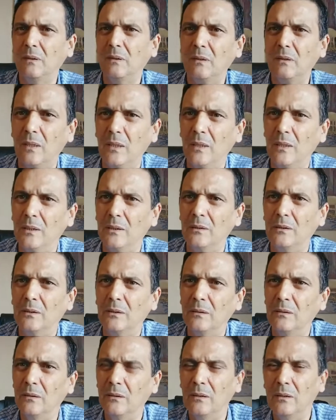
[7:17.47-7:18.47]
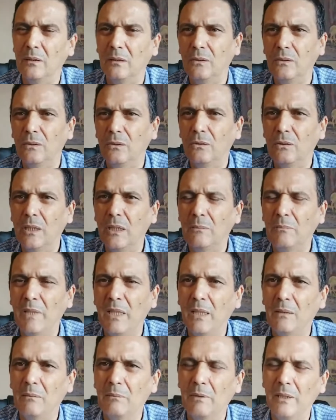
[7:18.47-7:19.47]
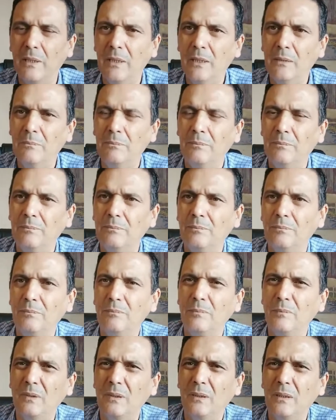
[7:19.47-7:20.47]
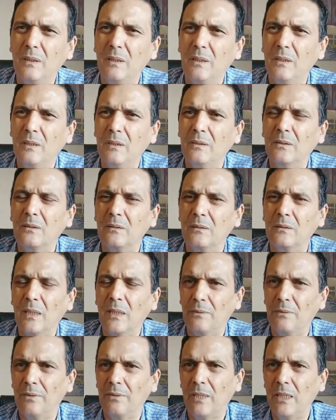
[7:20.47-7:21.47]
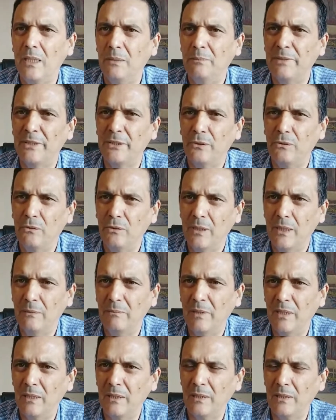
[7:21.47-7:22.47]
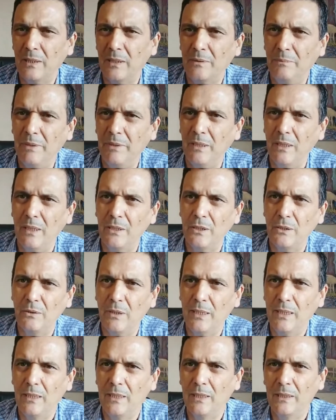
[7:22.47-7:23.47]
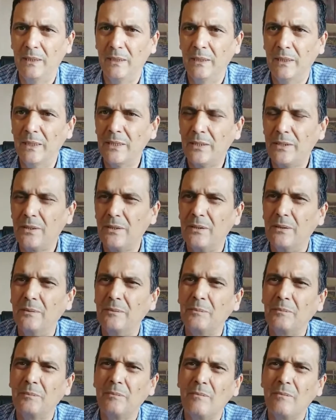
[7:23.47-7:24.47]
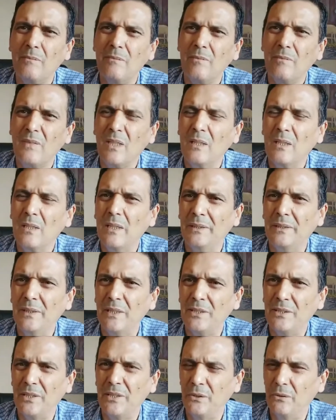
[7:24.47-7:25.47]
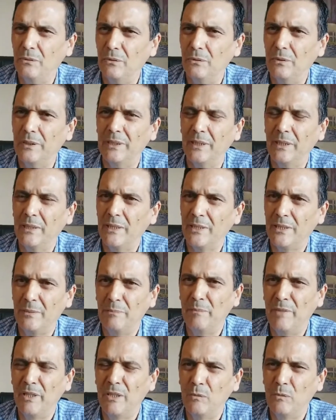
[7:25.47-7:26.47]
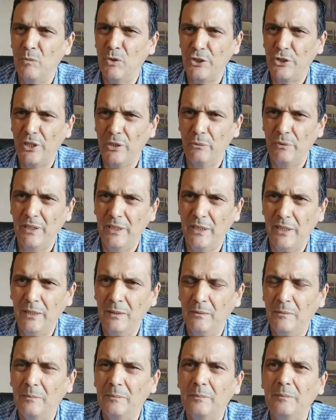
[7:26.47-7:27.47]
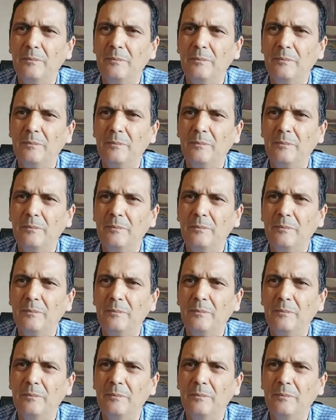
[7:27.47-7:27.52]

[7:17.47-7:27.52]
رئيس العلماء المغرب تعرف كلمة علماء راه كبيرة على هاد الناس هاد الناس هادو أنا كنسميهم مشعوذين